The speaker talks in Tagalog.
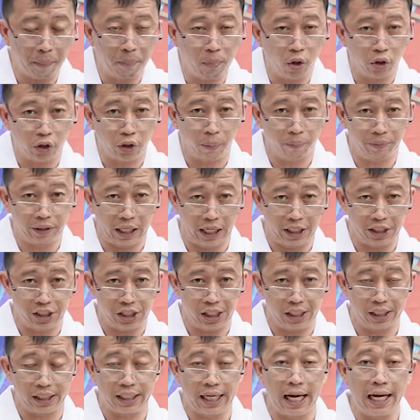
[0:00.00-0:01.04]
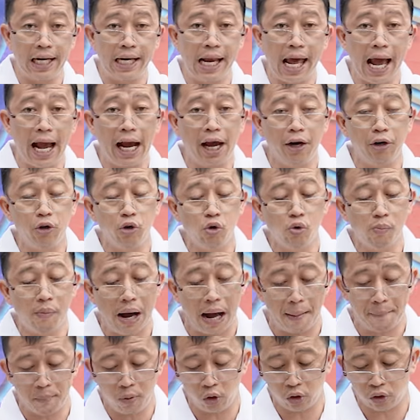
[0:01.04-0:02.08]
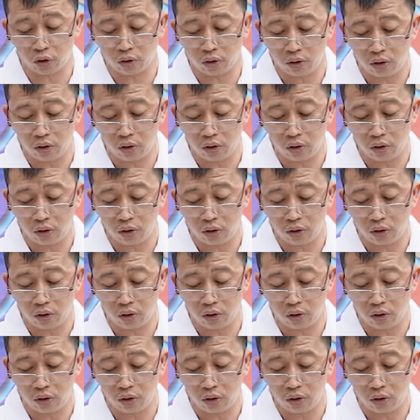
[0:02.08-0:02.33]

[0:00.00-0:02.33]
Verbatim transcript: bottom drenching, kailangan umabot